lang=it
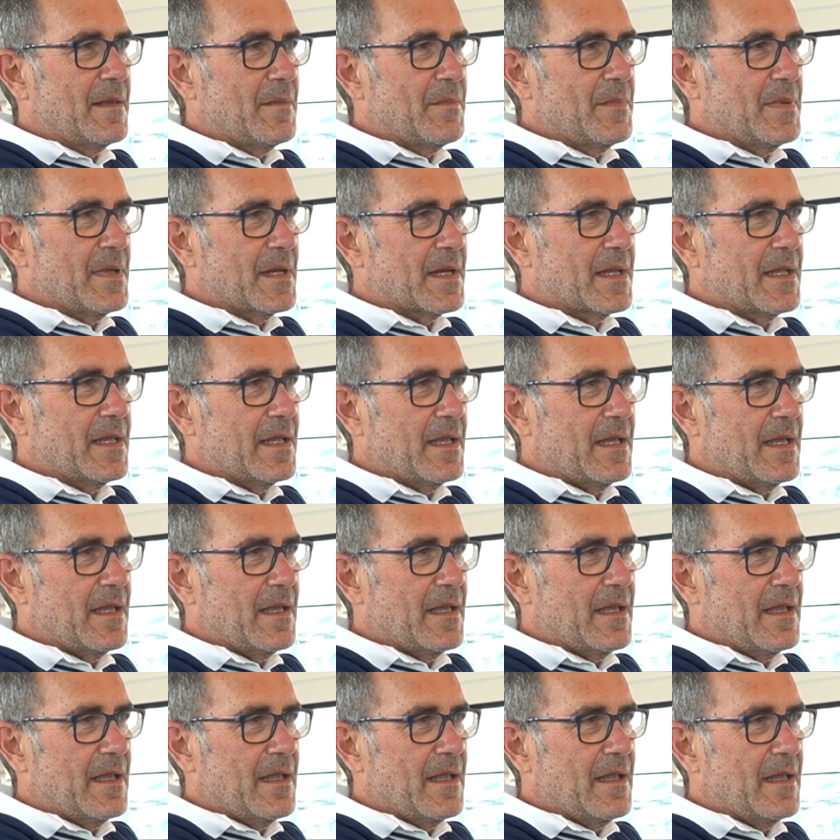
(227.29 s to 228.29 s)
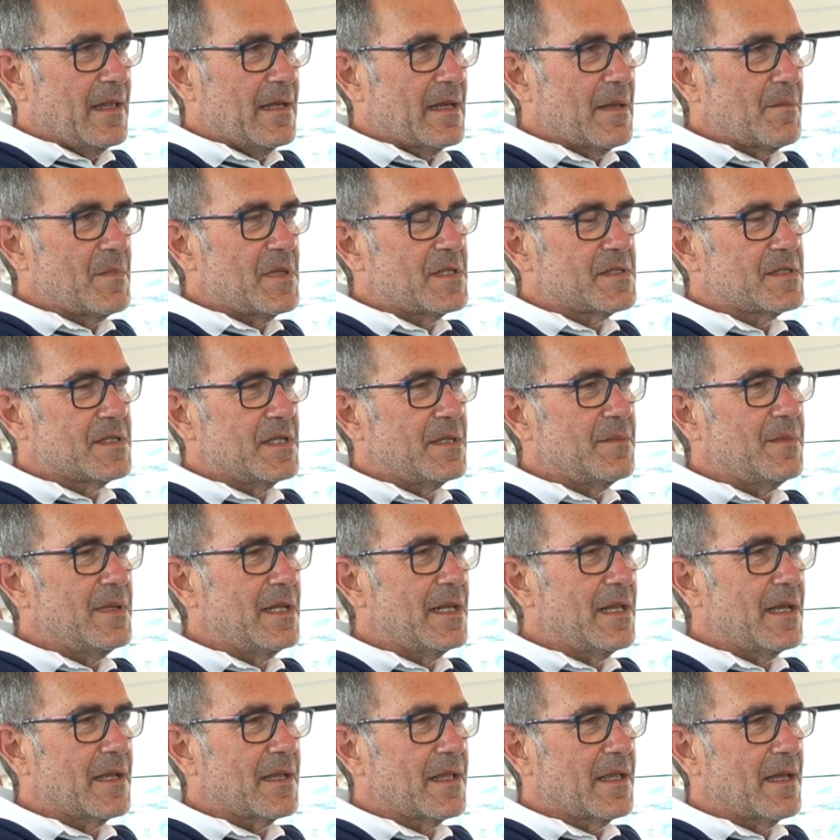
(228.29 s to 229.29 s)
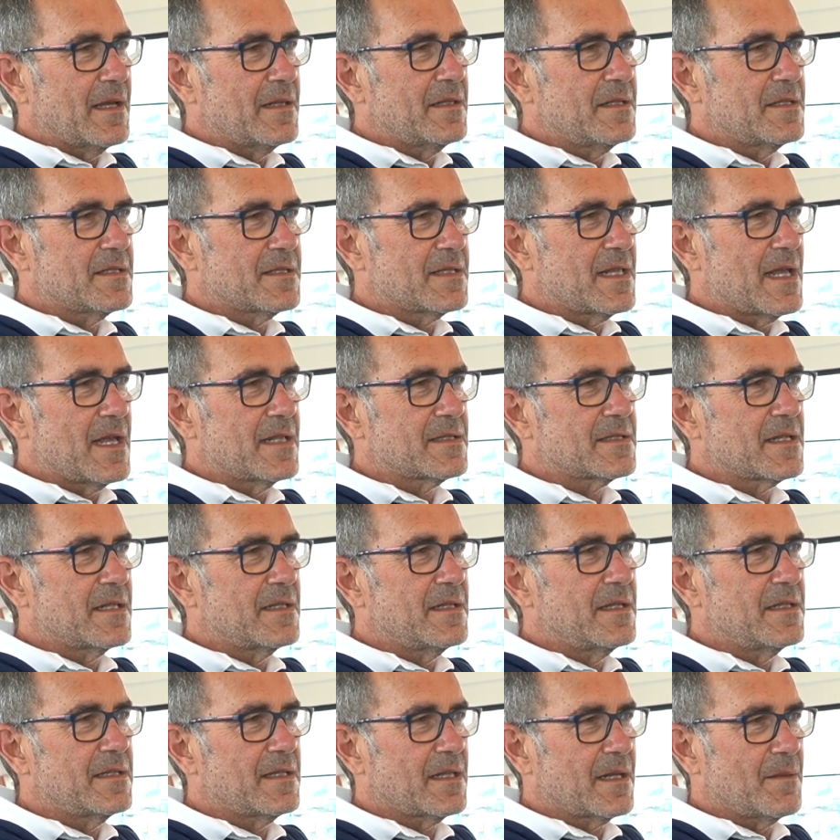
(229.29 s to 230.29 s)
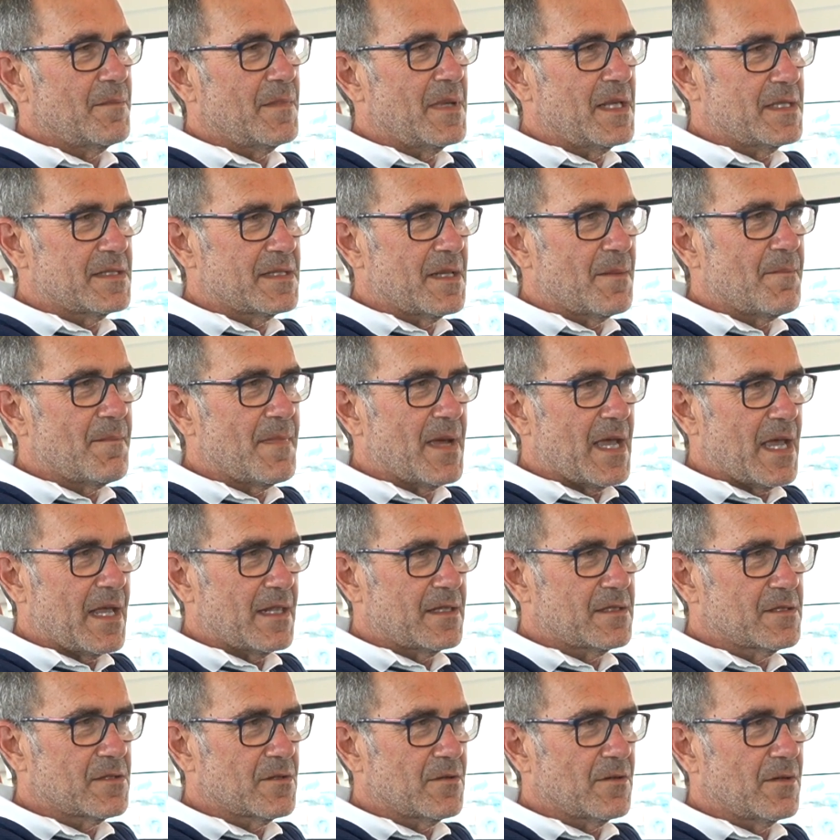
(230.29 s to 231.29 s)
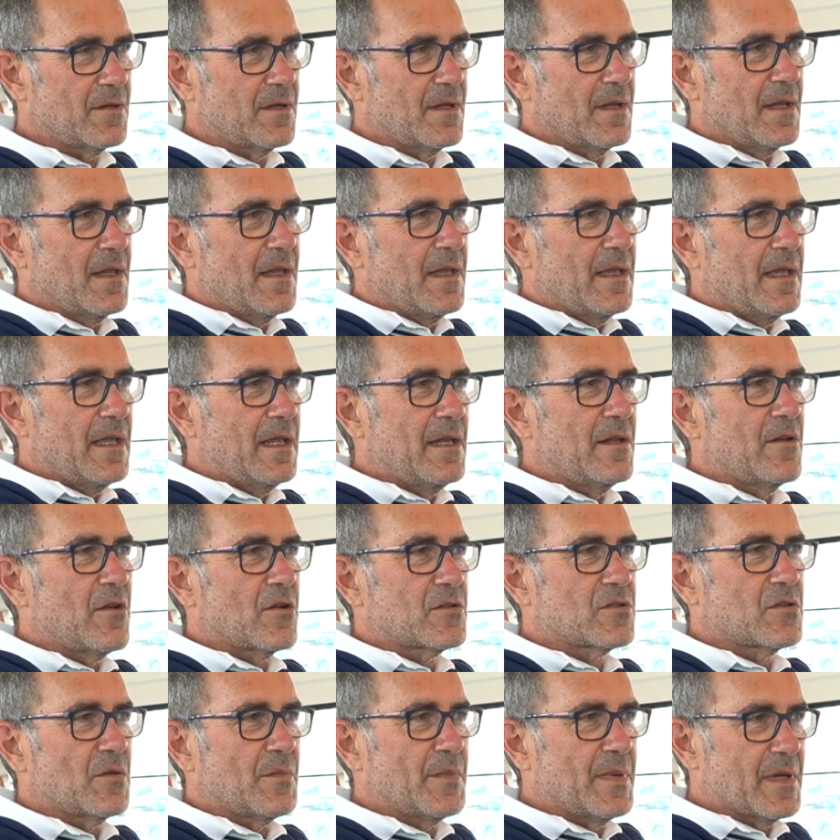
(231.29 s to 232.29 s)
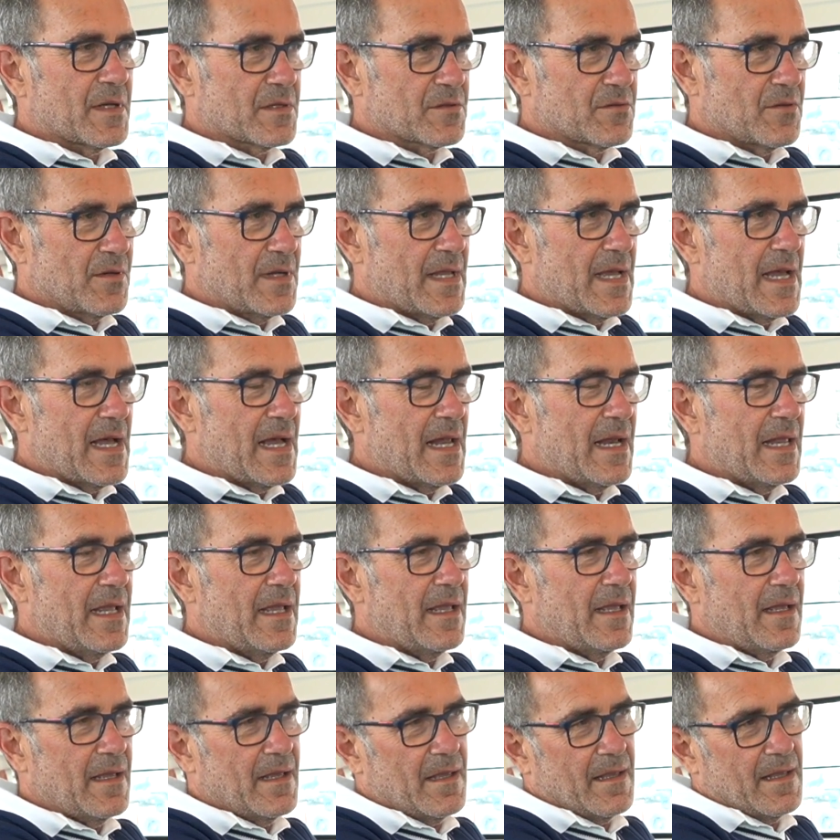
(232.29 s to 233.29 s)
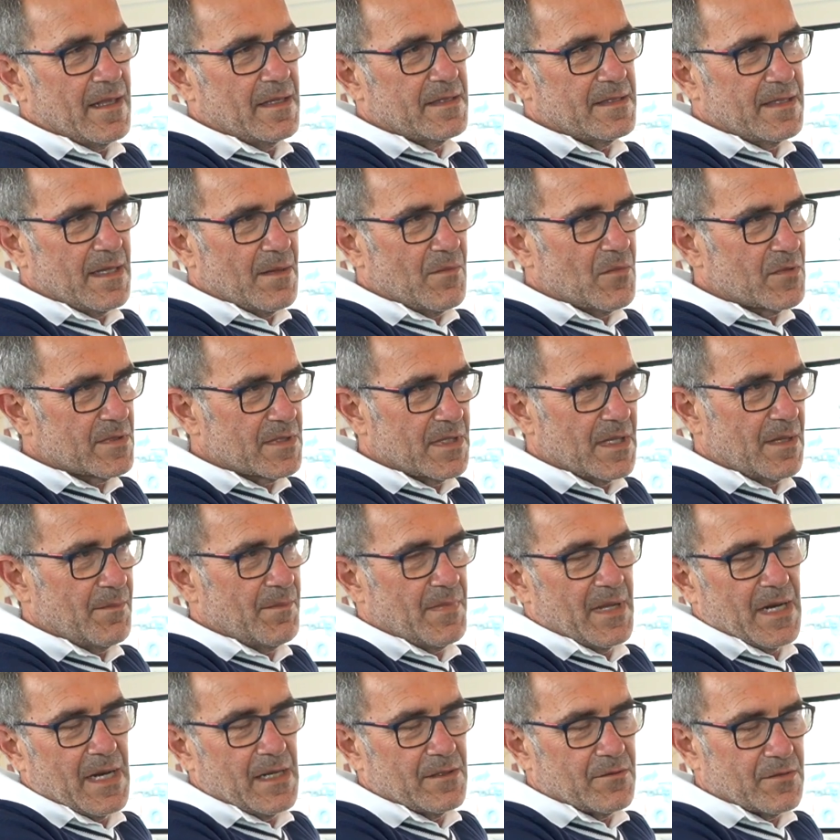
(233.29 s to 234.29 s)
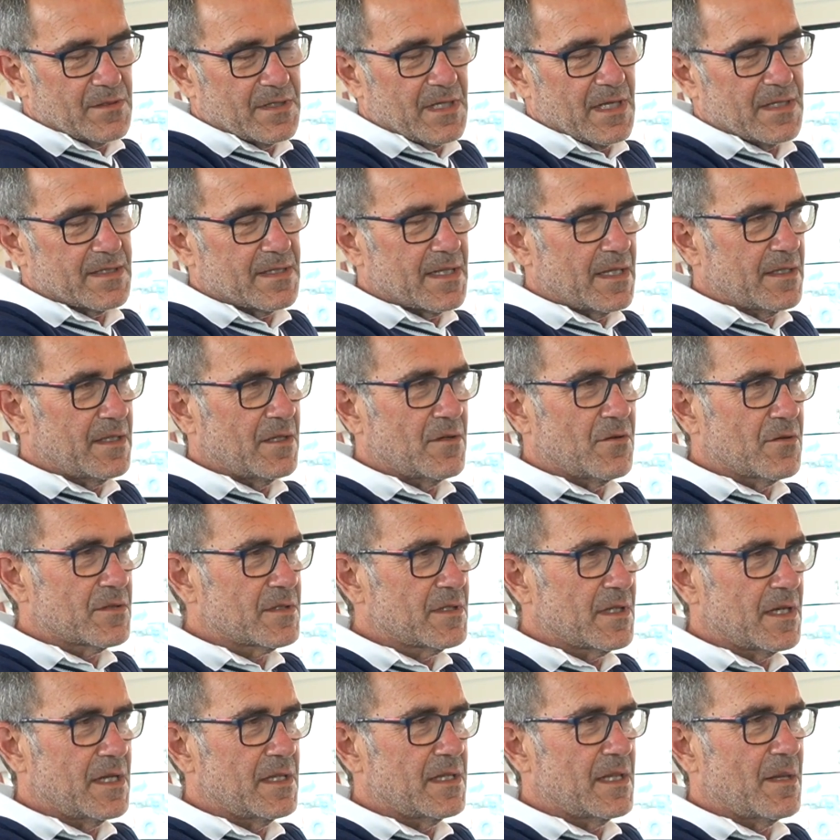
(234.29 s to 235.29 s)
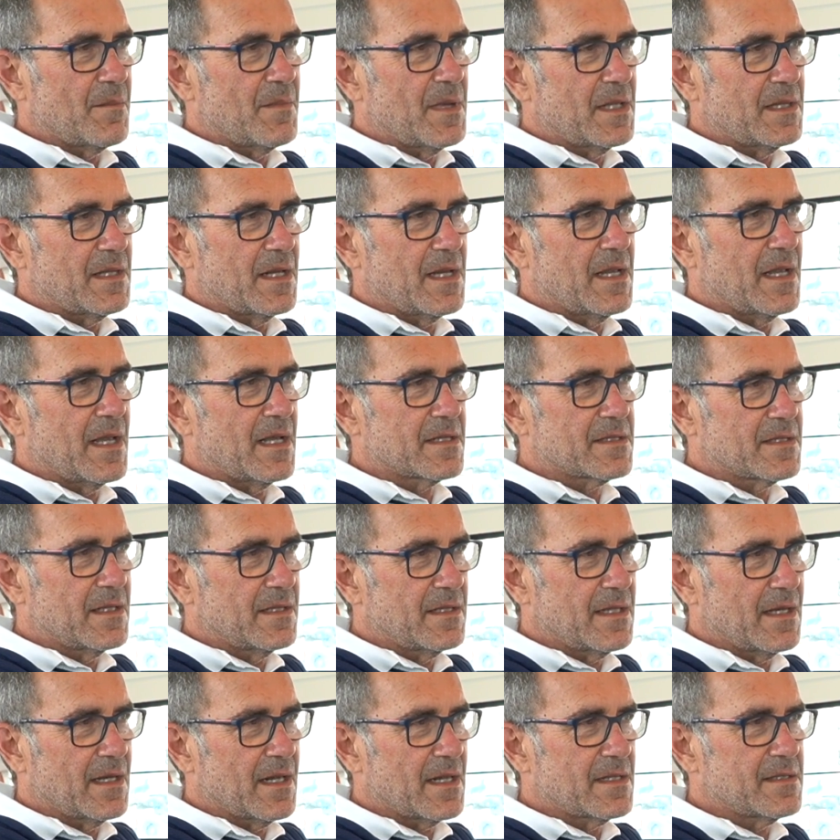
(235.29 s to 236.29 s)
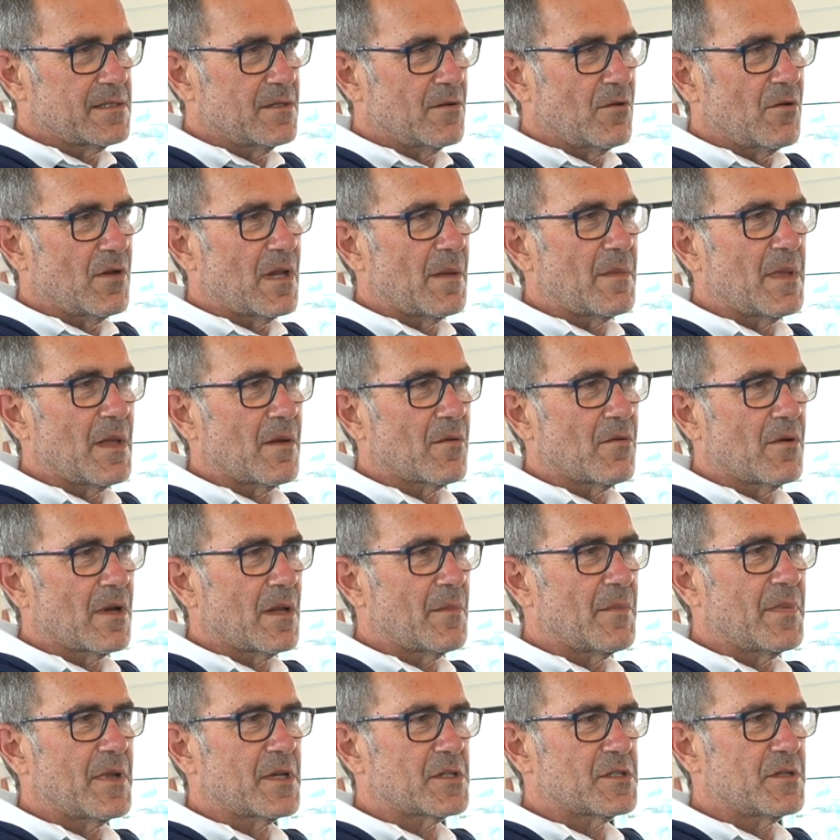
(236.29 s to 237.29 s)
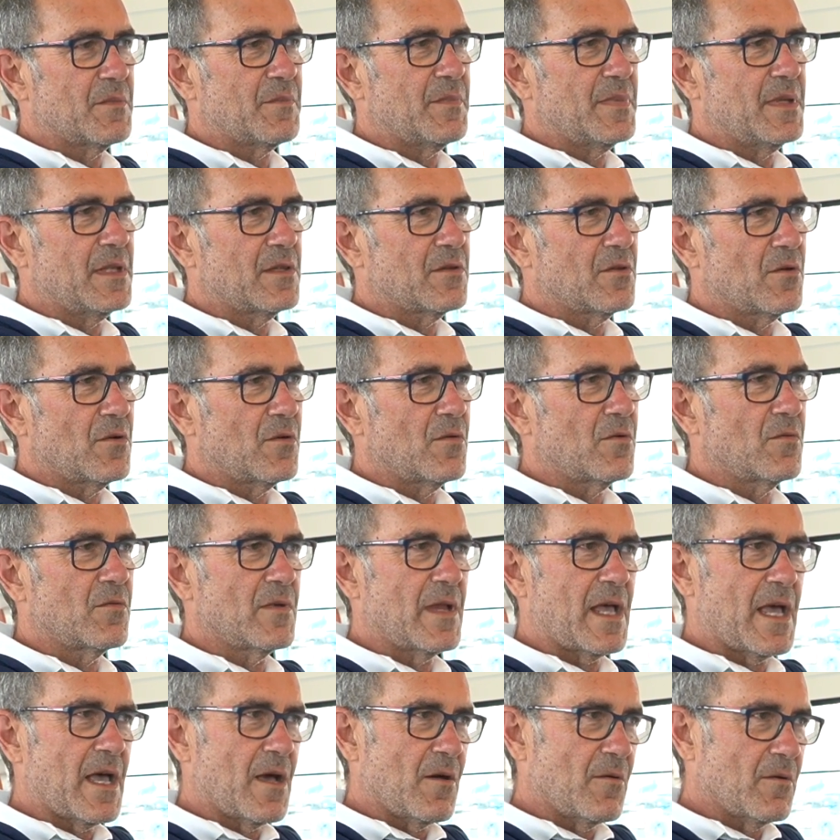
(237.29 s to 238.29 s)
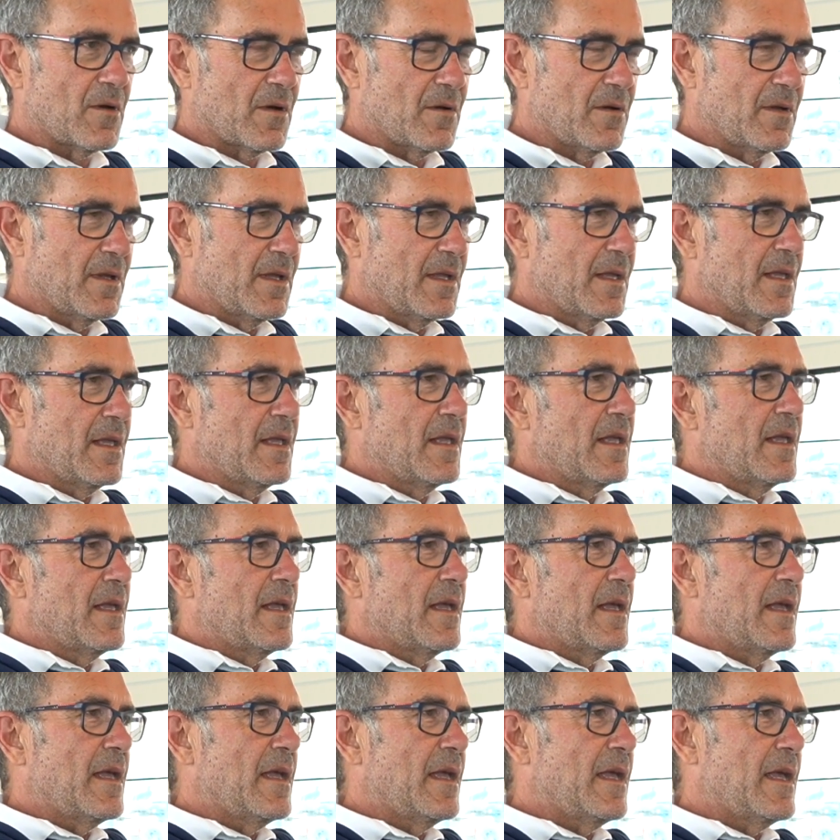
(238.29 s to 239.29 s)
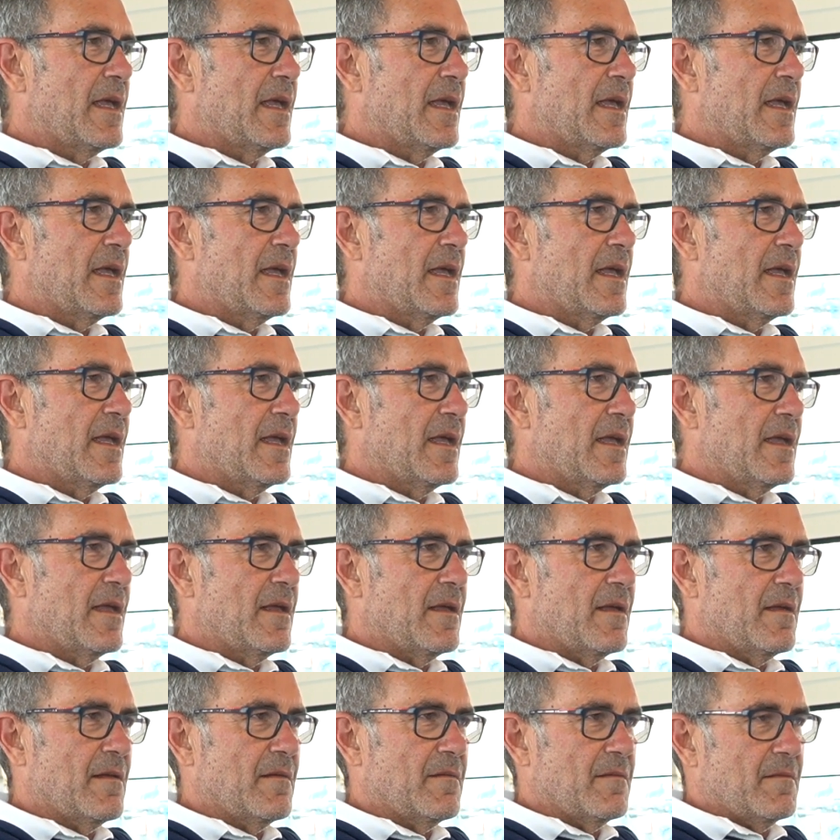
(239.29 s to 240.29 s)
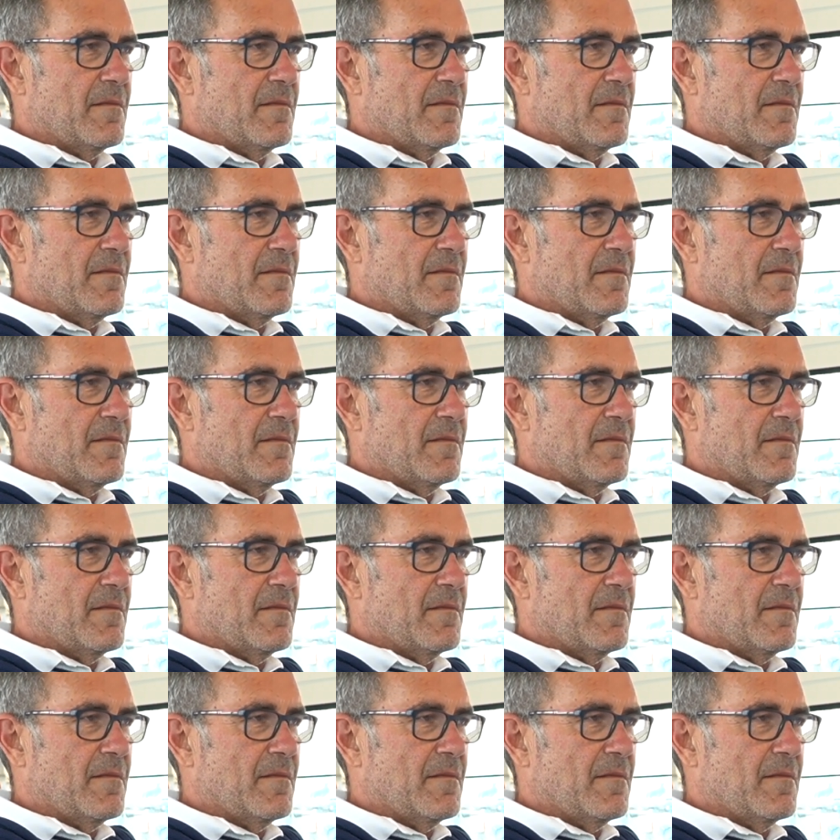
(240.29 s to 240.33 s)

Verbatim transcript: perché è inammissibile che a distanza di tre mesi e mezzo il nostro personale, che siamo peraltro siamo stati costretti a mettere in cassa integrazione, non abbia ancora percepito un euro. E